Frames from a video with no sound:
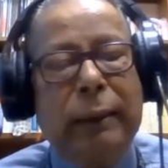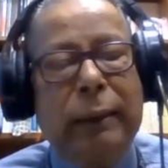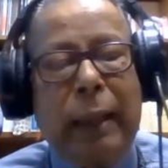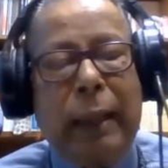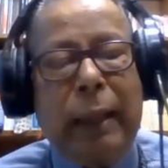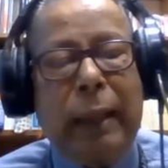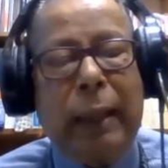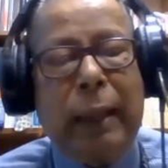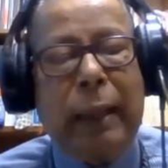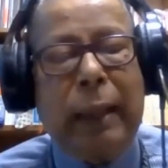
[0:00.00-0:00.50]

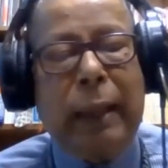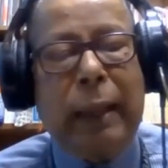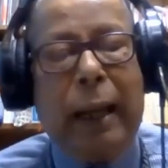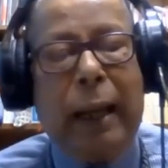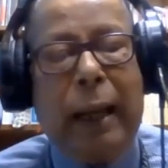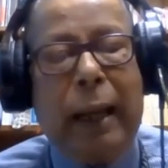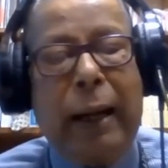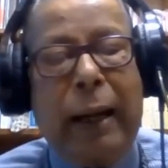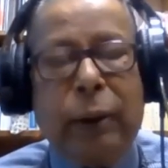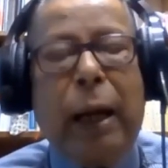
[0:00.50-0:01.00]
তারা
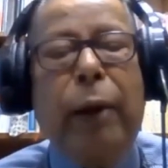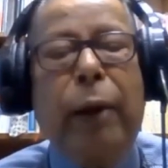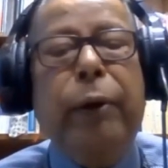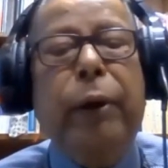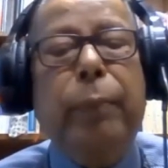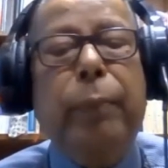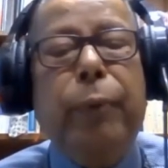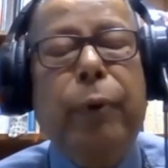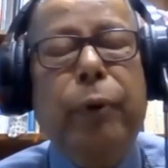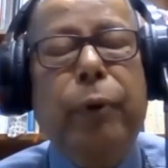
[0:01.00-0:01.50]
এটাকে
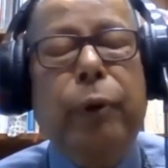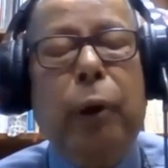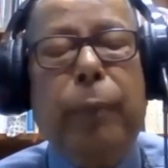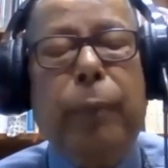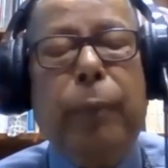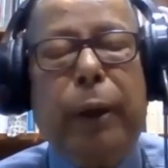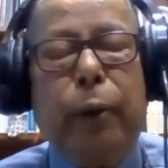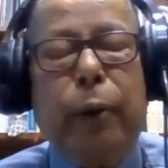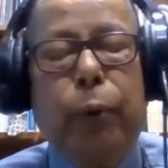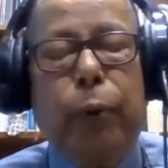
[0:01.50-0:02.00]
অর্থায়নের
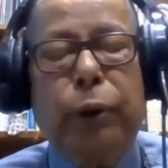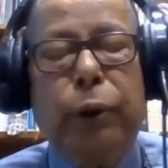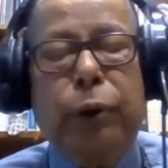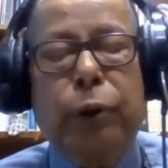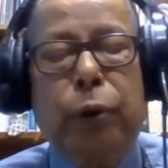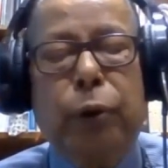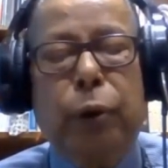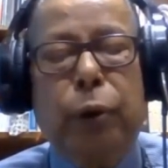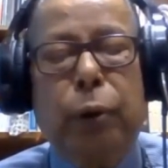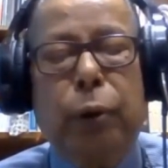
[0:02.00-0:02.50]
পরিকল্পনা
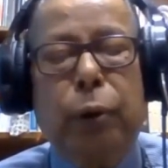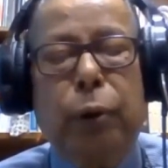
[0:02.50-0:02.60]
করেছিল